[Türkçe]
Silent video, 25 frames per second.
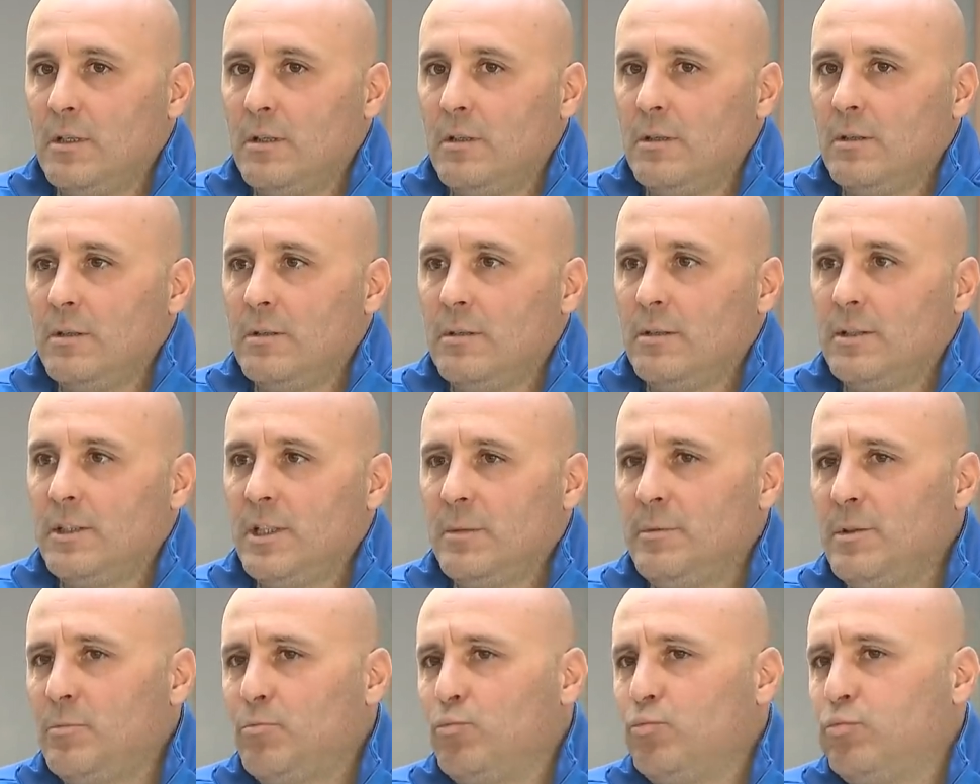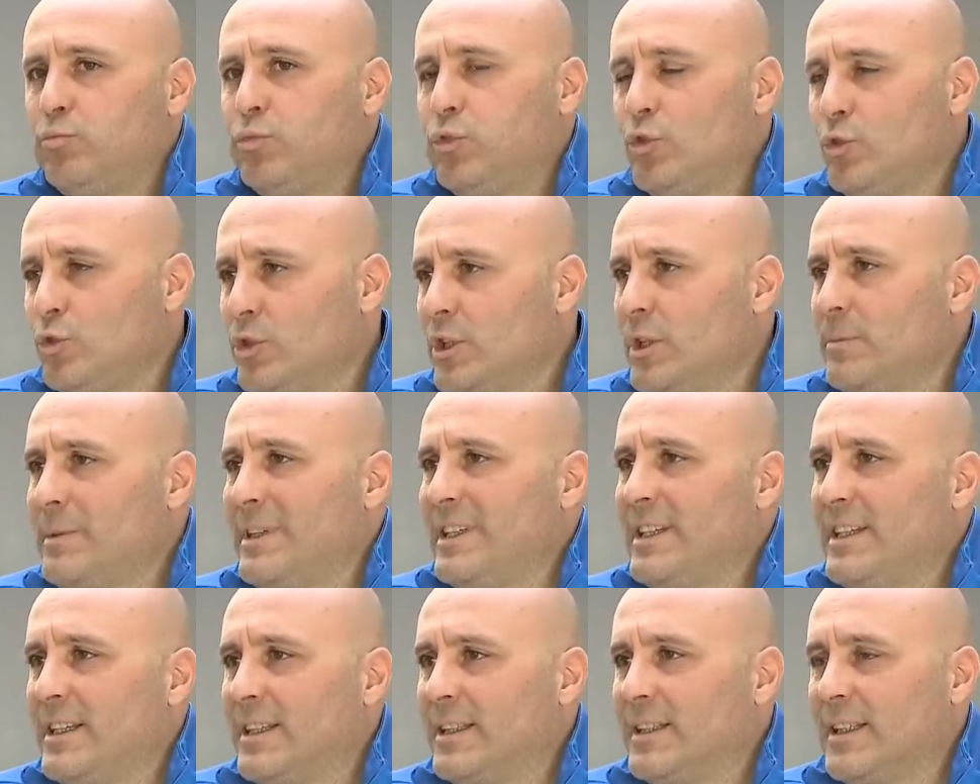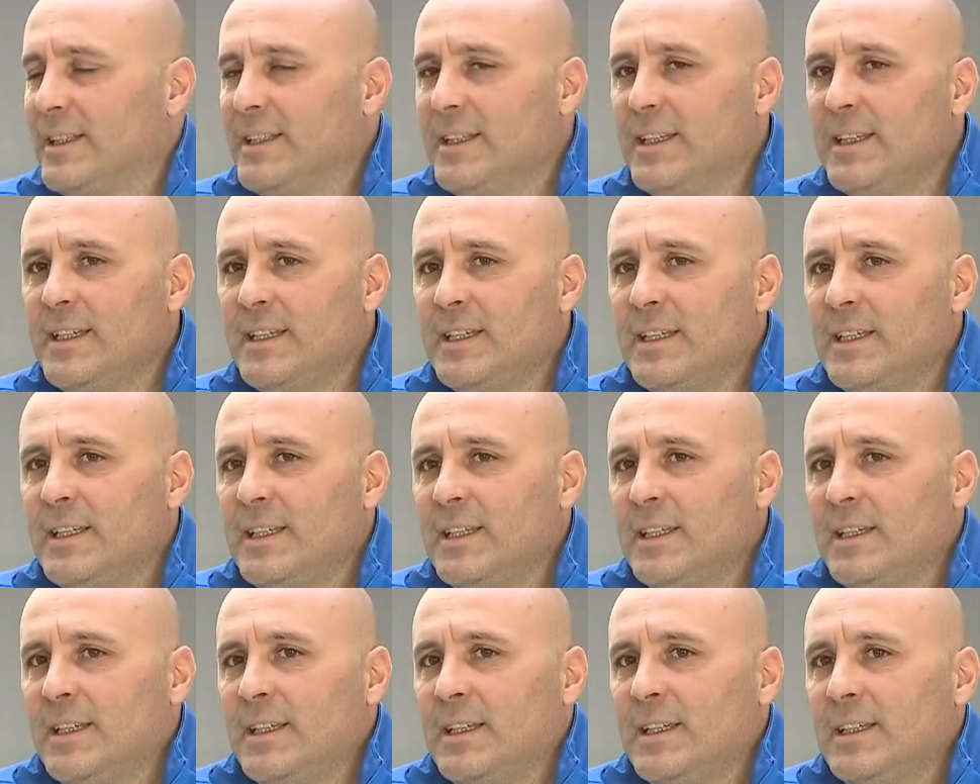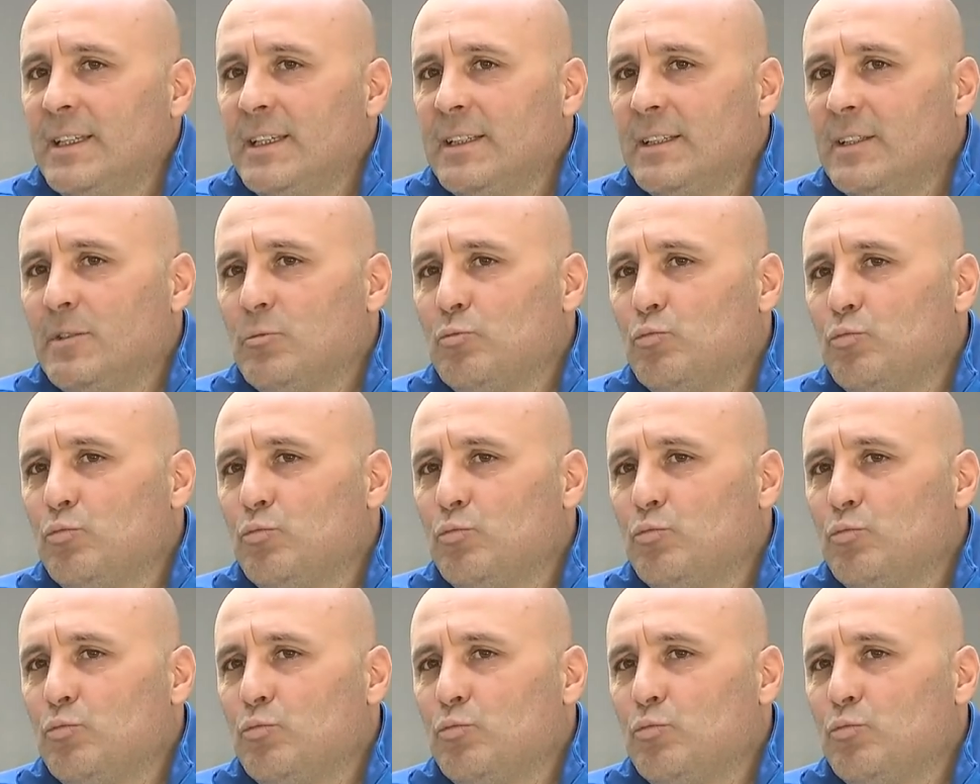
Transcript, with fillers: E, tabii bununla birlikte de e,